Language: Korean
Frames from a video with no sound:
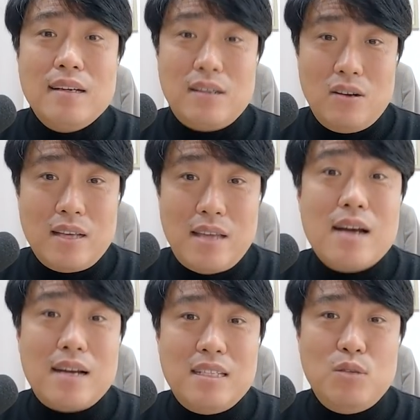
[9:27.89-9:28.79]
그렇게
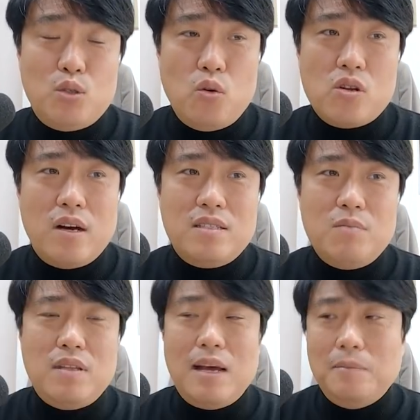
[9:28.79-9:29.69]
생각하시면 좋을 것
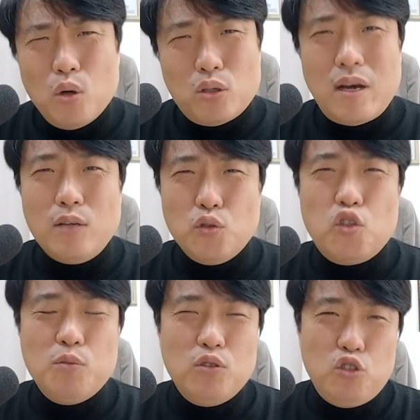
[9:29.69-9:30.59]
같습니다. 뭐 제가
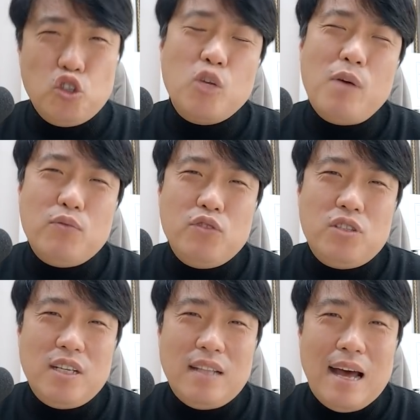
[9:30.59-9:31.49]
유튜버
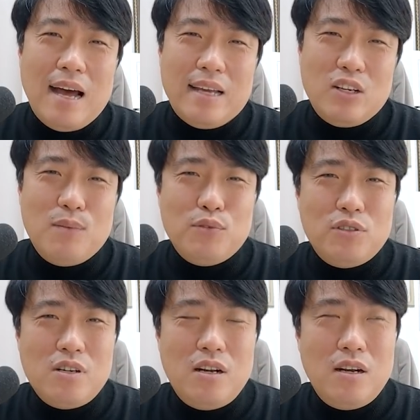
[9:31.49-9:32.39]
분들이나 이런
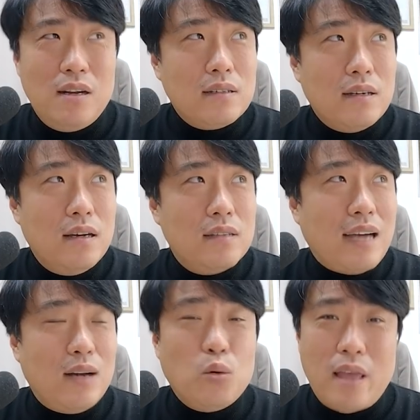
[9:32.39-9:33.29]
분들
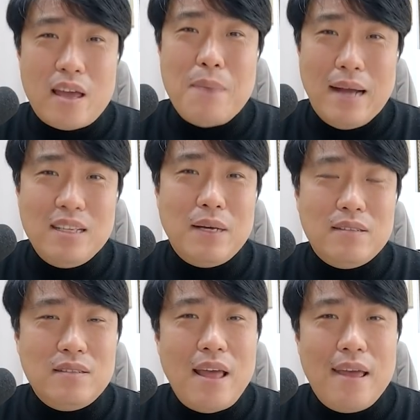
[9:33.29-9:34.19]
자료 되게 많이
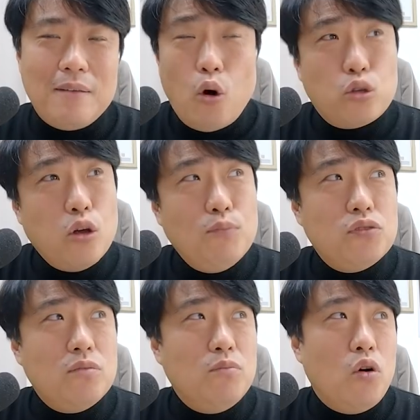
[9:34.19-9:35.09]
봤는데 어떤
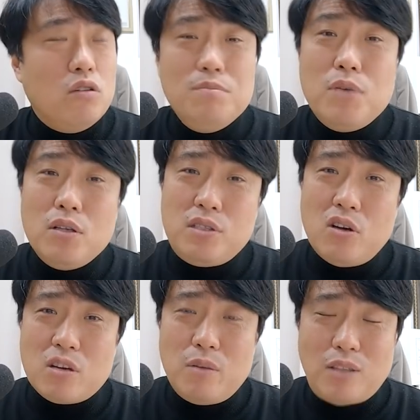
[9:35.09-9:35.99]
분은 뭐 읍면
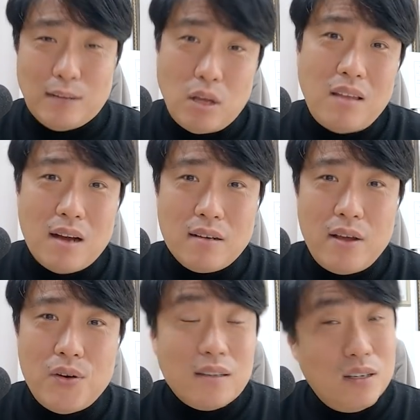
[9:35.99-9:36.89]
지역이면 다 된다
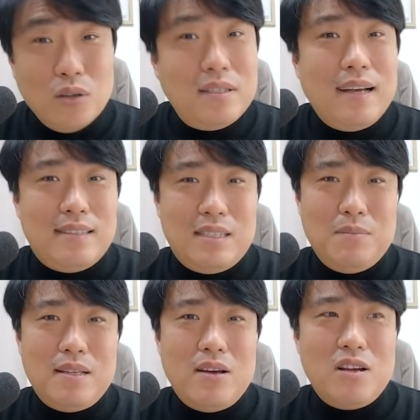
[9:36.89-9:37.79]
그래요. 그렇지
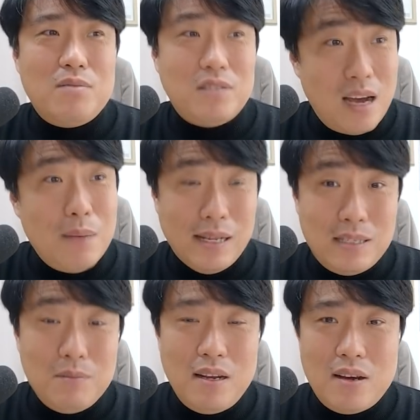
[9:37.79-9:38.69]
않습니다, 여러분. 제가
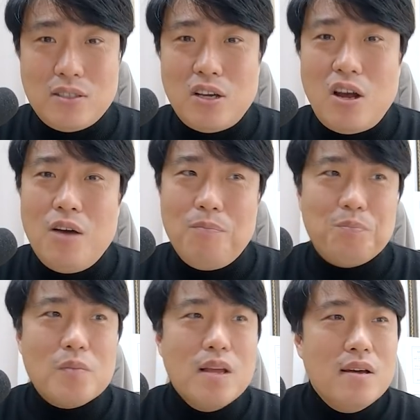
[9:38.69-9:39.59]
말씀드린 것처럼
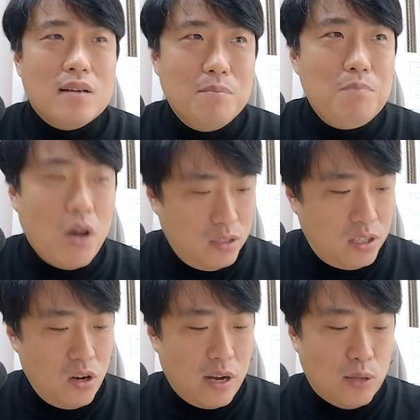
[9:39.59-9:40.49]
읍면
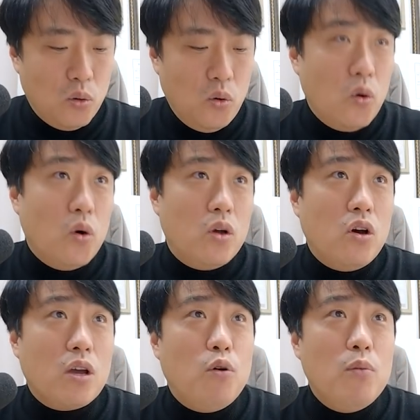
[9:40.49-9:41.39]
지역에도
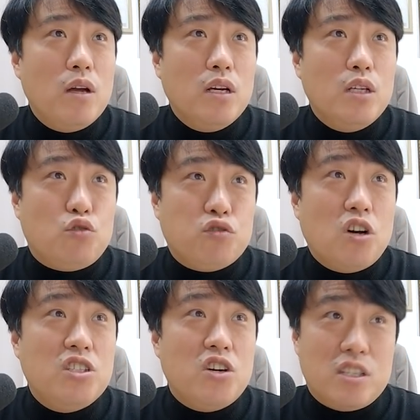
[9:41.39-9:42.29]
여기 보면은
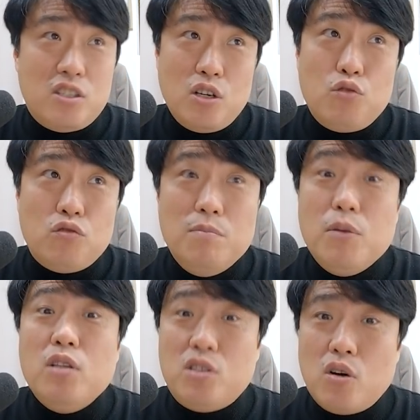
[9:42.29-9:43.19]
주거 지역 있죠.
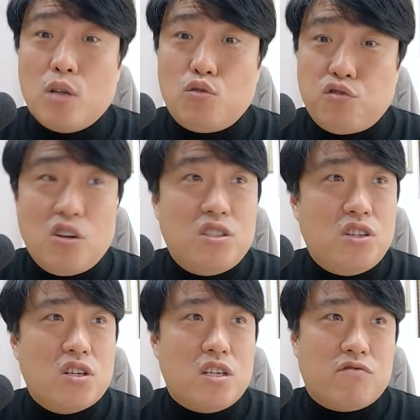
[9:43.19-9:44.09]
읍면 지역에도 주거
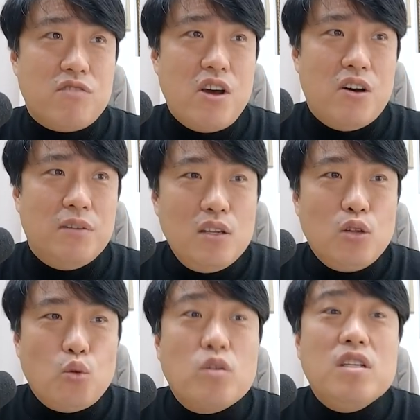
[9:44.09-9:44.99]
지역이 있고요.
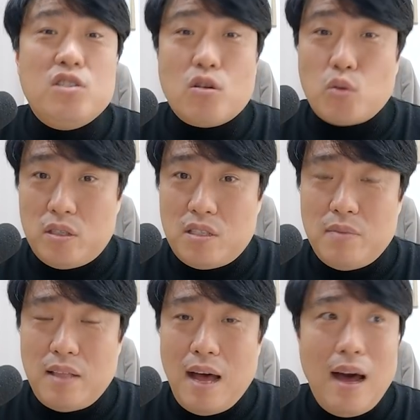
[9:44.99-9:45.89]
이런 녹지 지역도
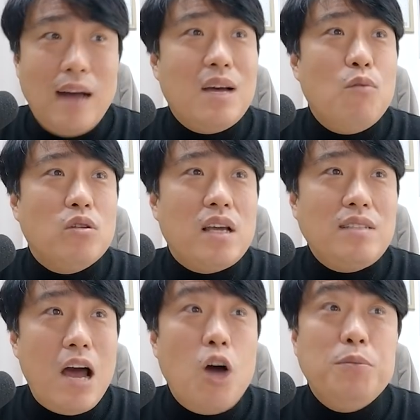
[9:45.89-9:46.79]
있습니다. 하다못해
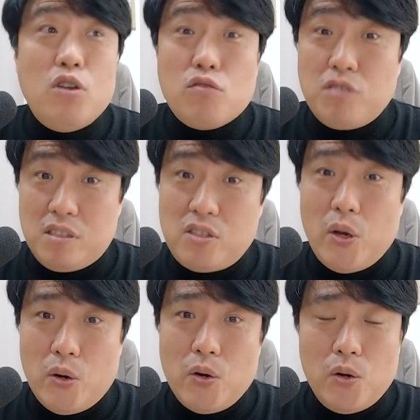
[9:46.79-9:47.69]
상업 지역도
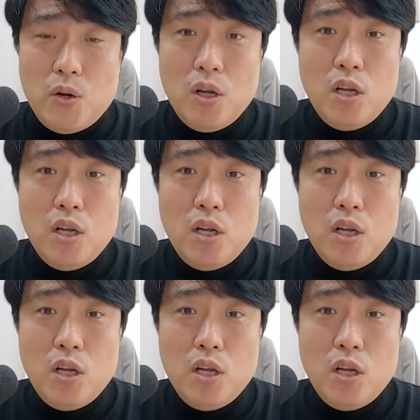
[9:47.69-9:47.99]
있어요.